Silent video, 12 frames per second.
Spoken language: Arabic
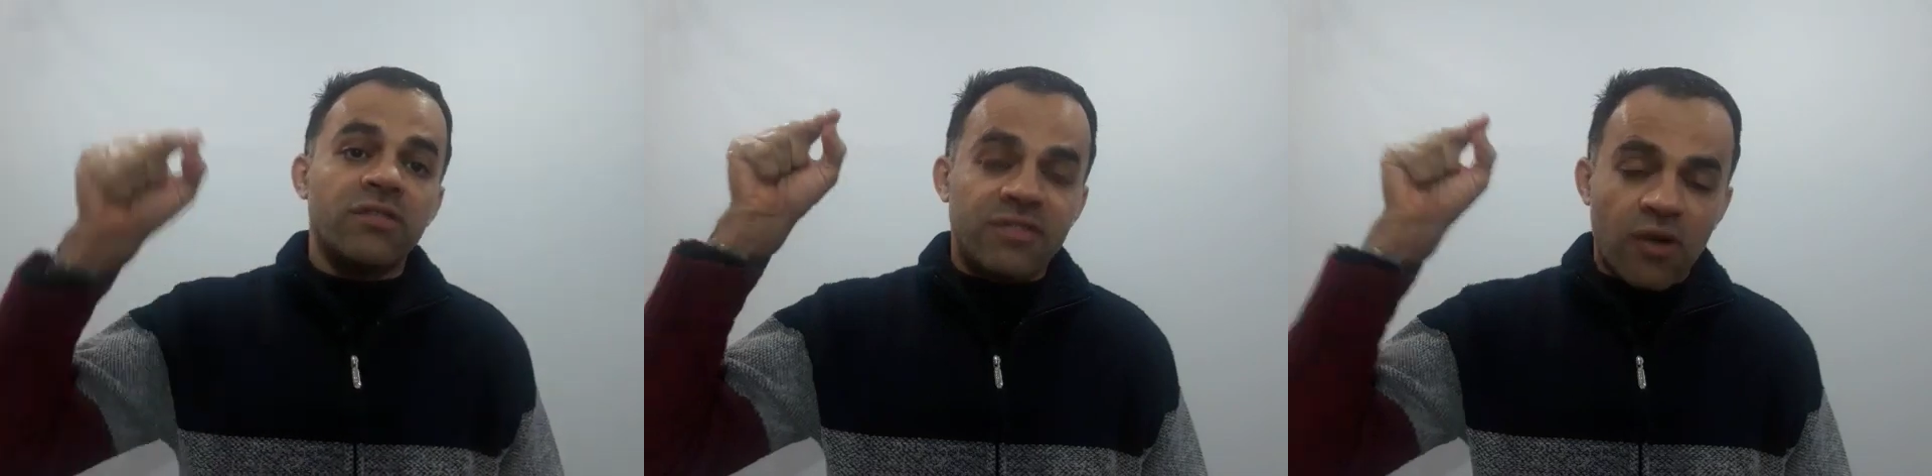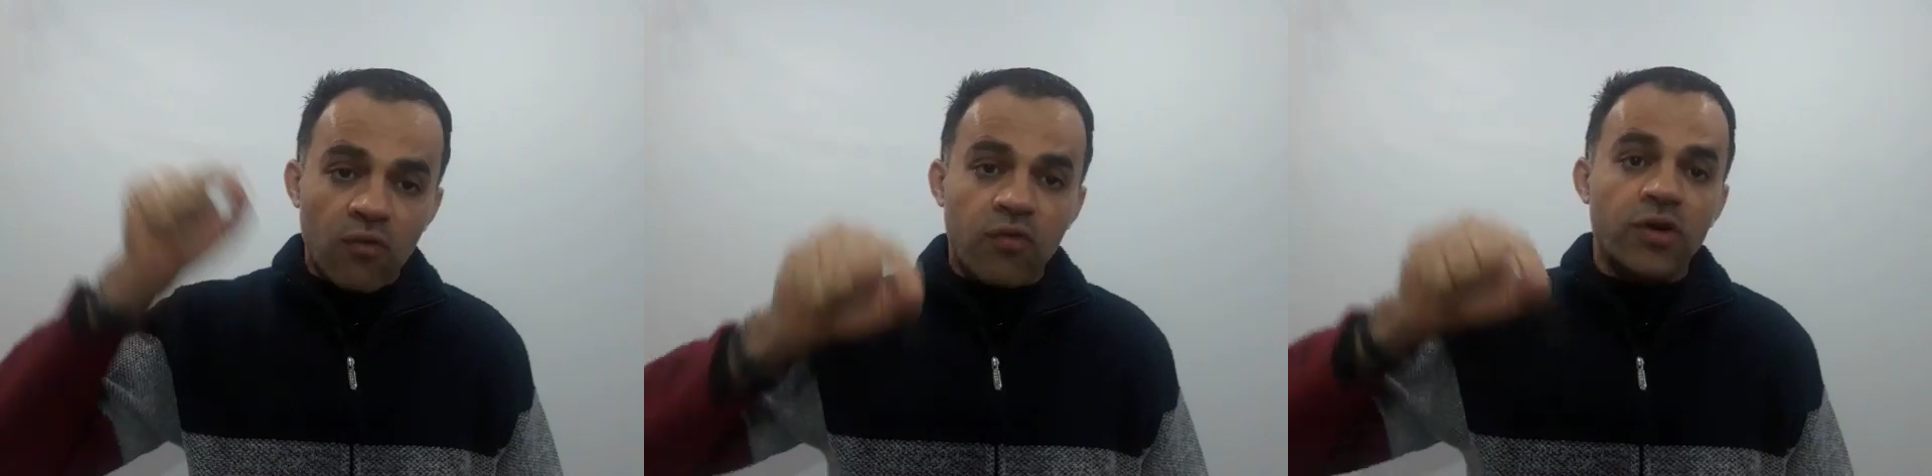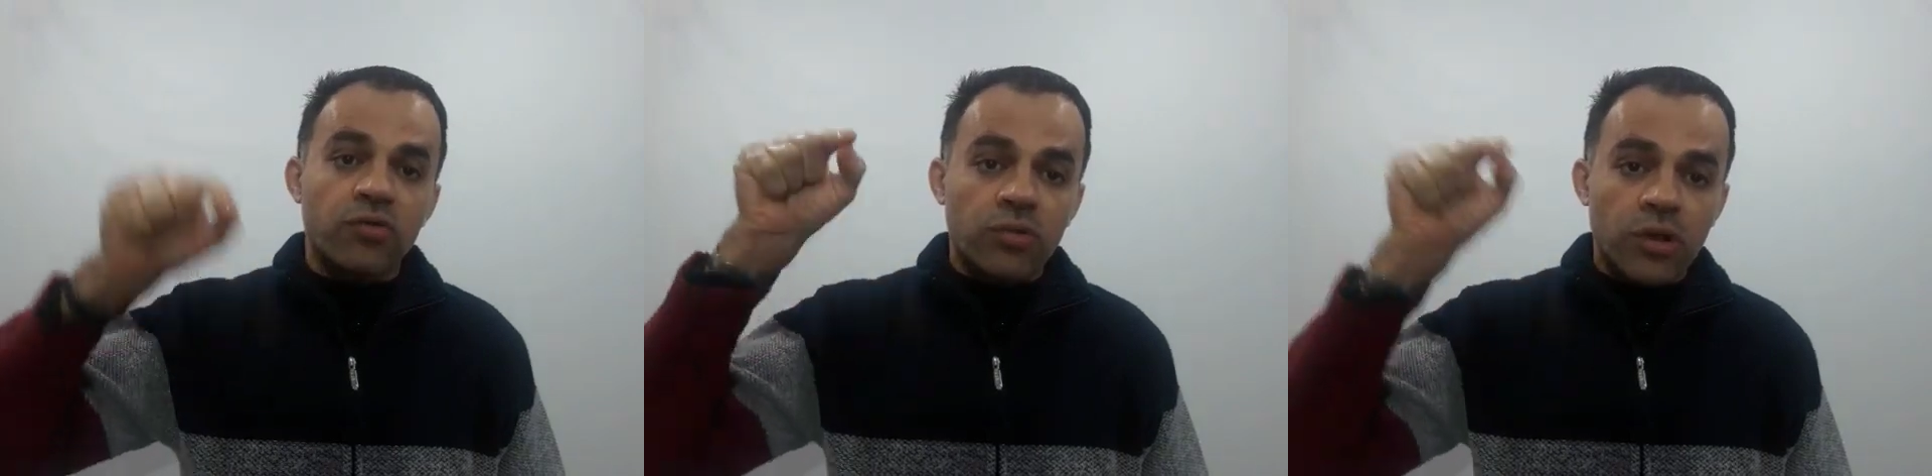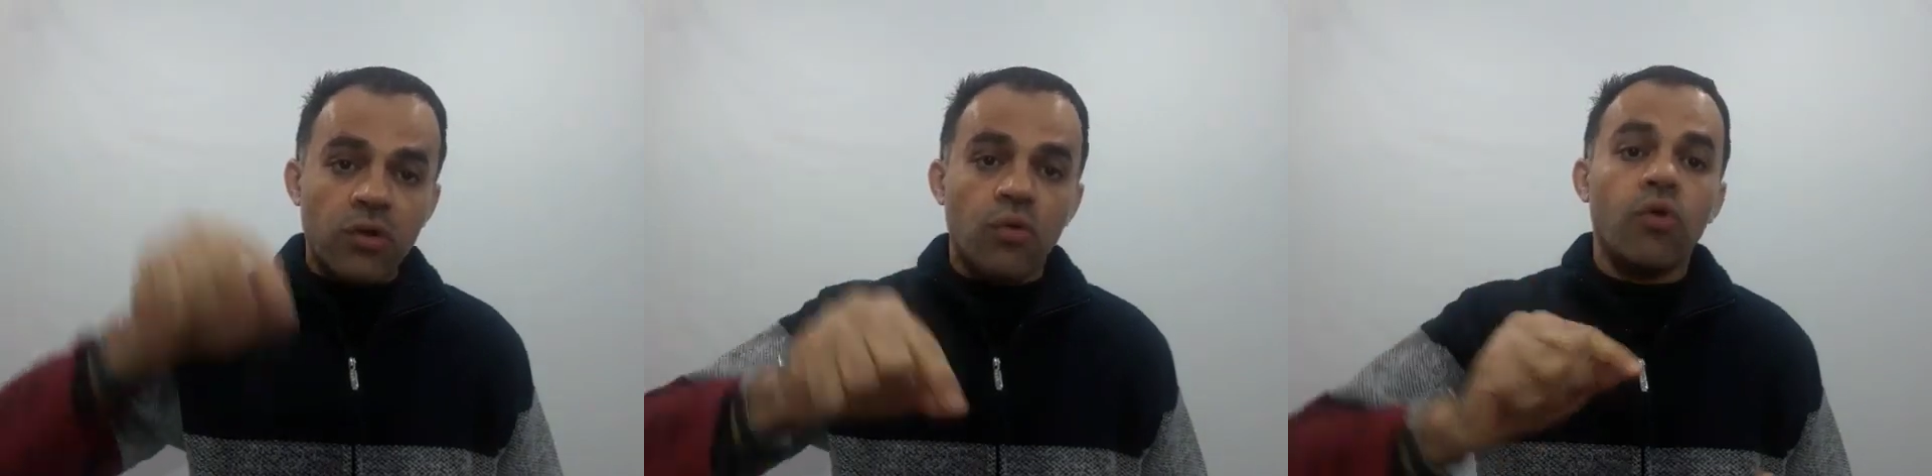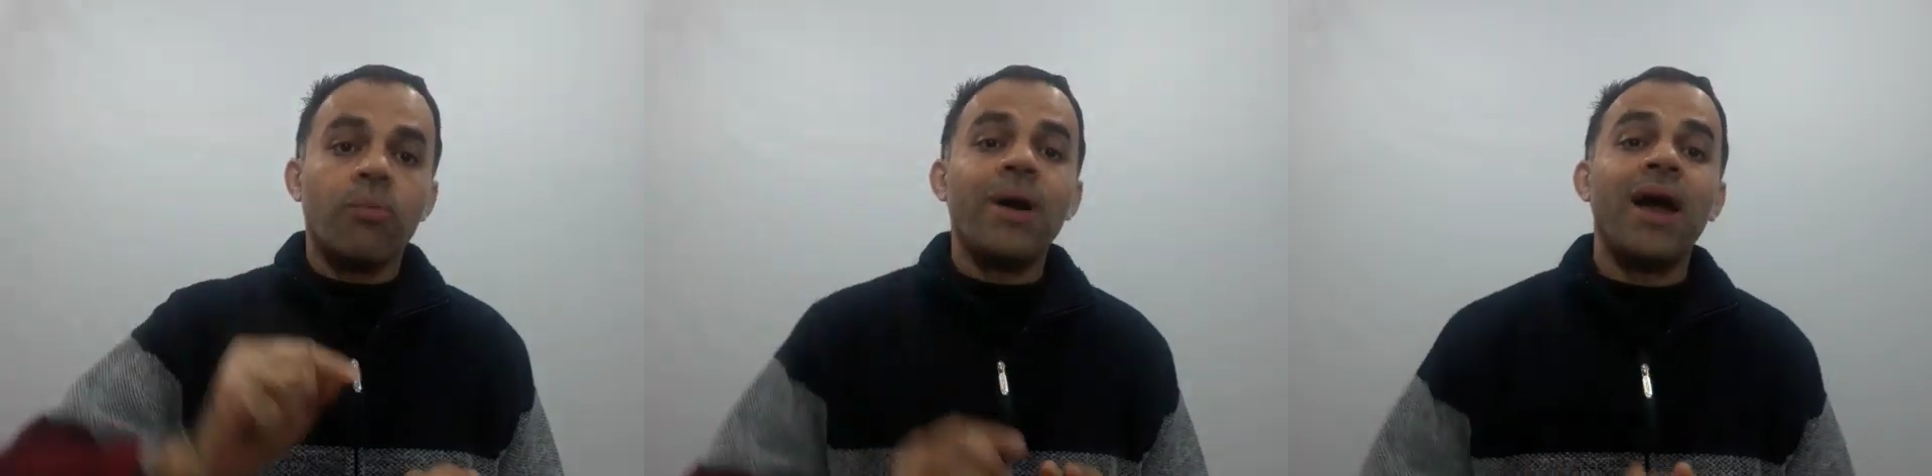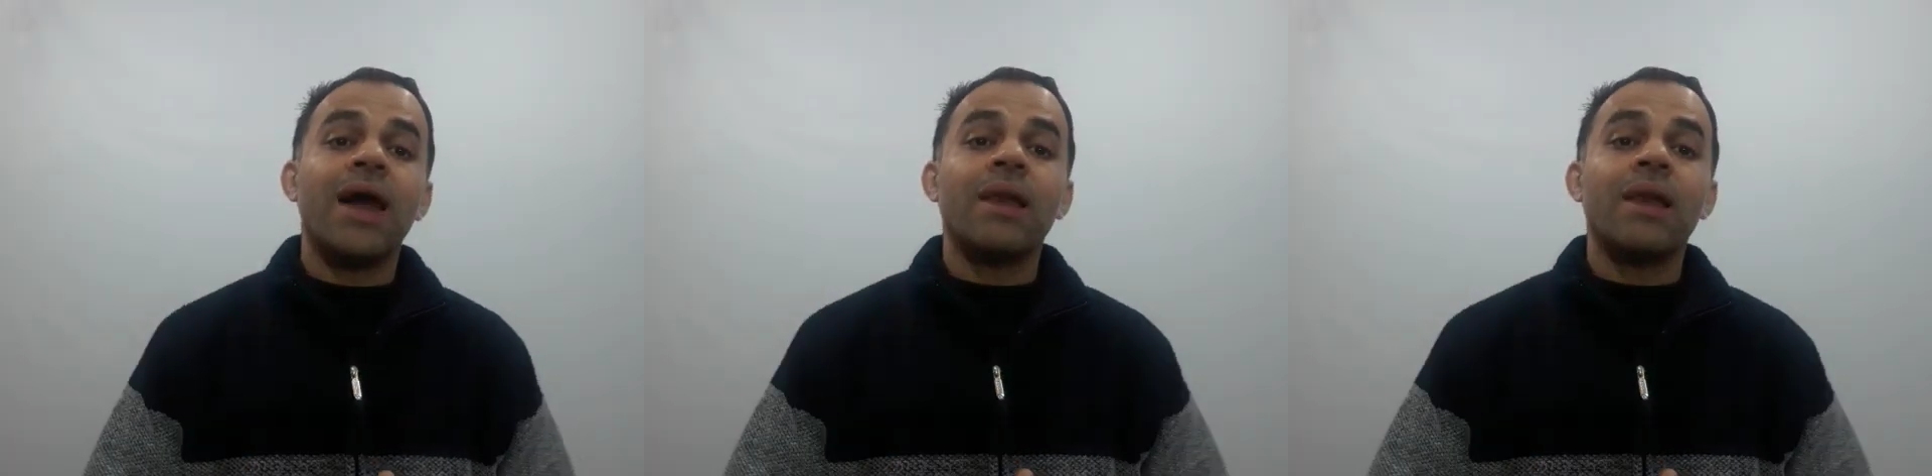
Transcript: سوف نطلقه مع